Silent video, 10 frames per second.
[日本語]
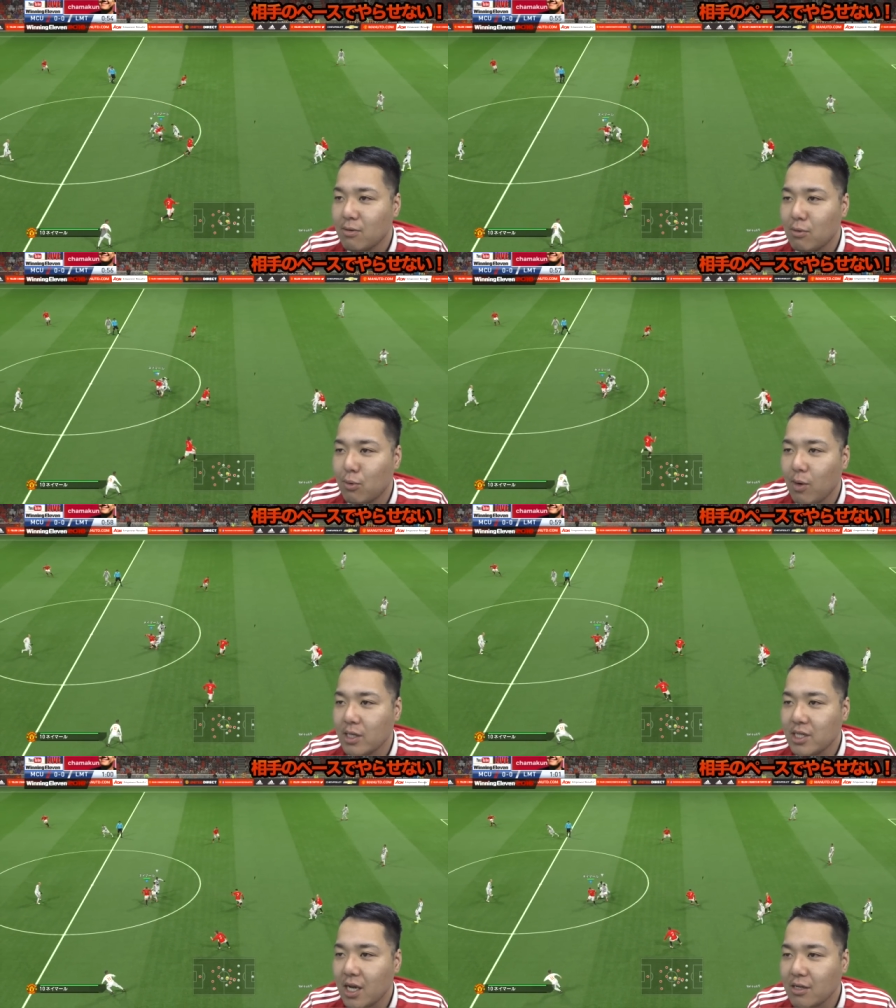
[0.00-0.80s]
この
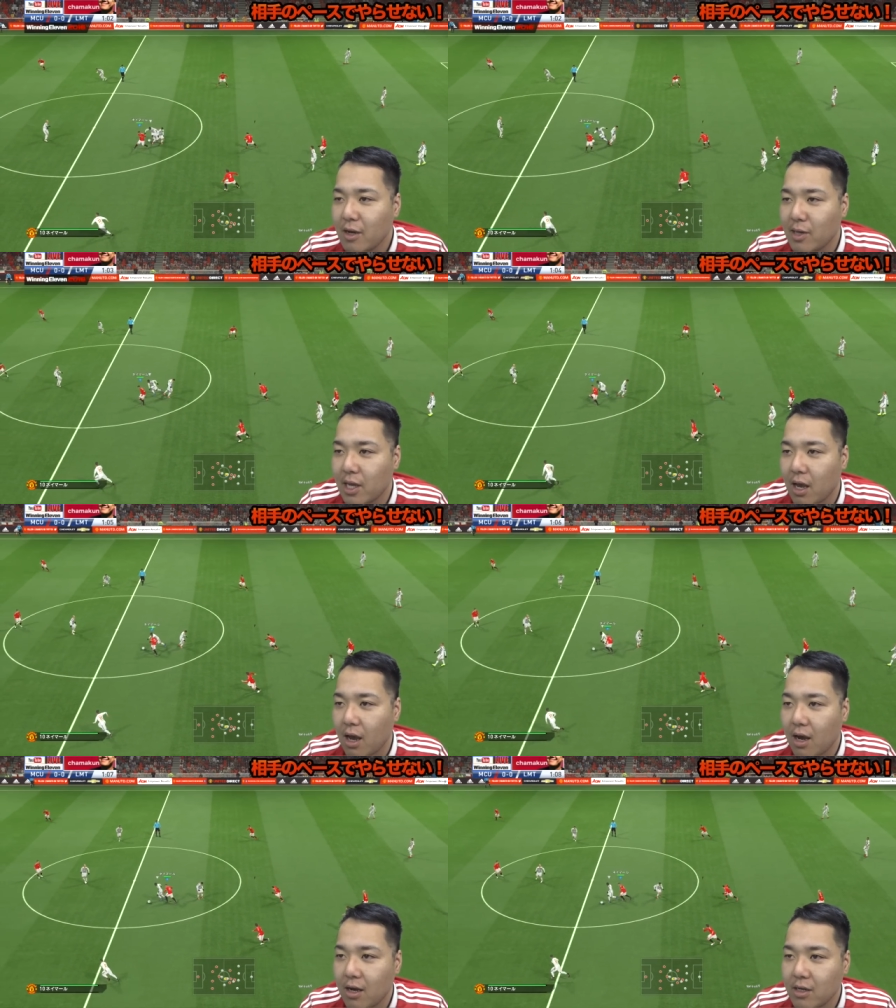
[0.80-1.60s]
フォアチアグレは
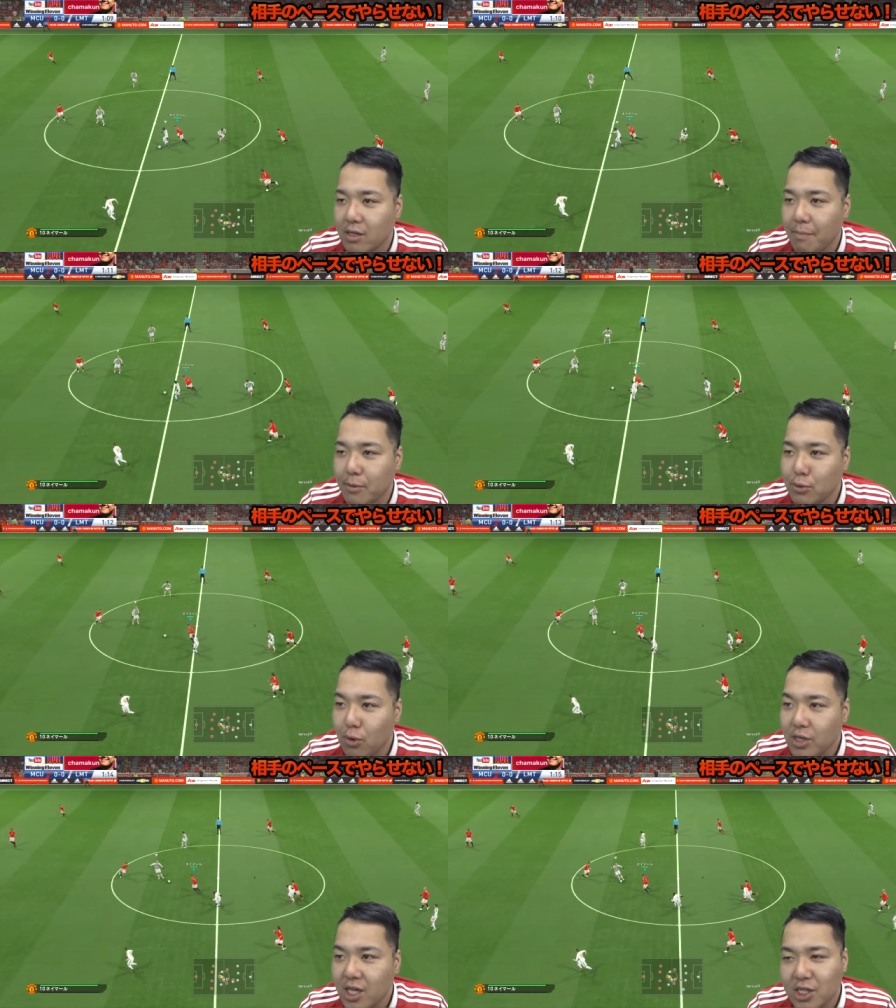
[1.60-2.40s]
ね、やっぱ
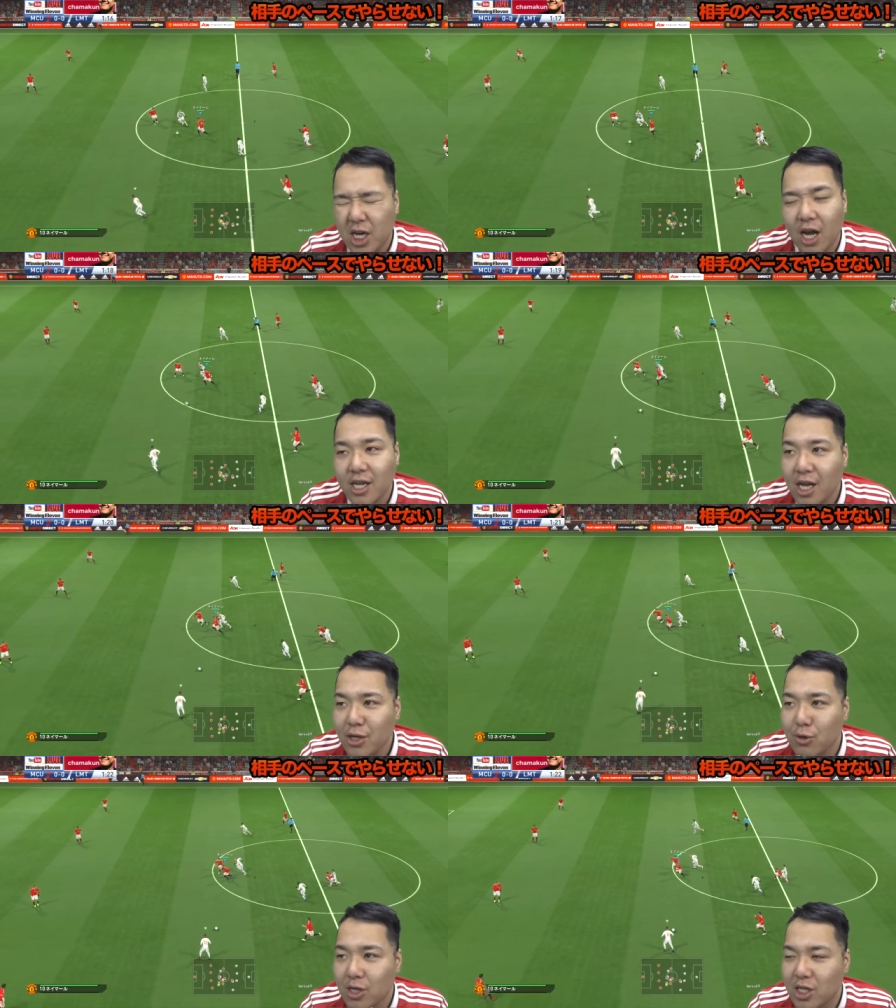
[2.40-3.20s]
動き出し早い
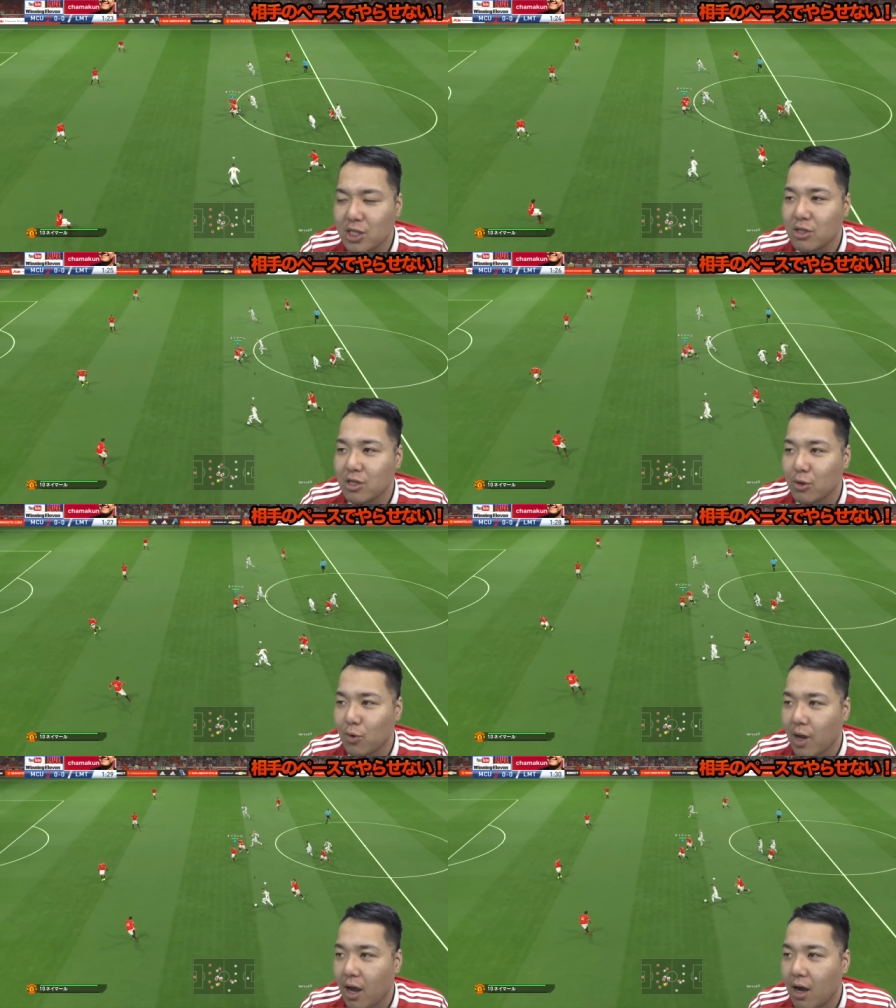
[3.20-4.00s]
ような気すんだよね、
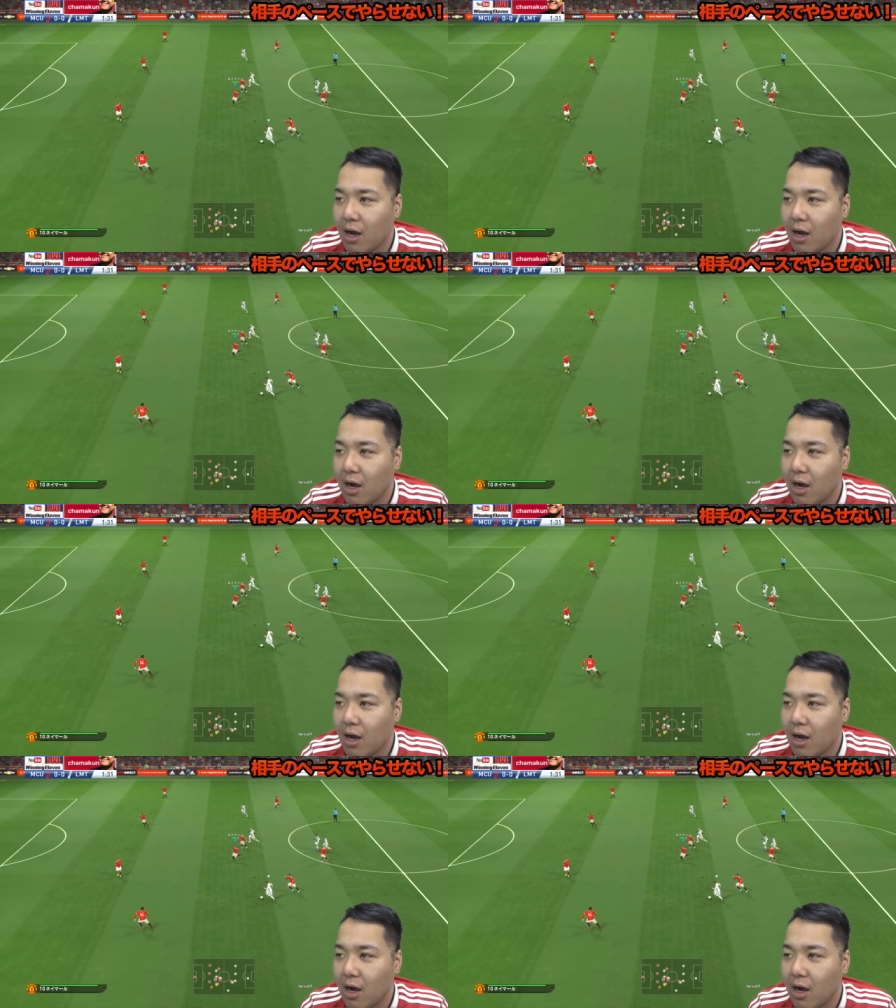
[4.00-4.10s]
俺。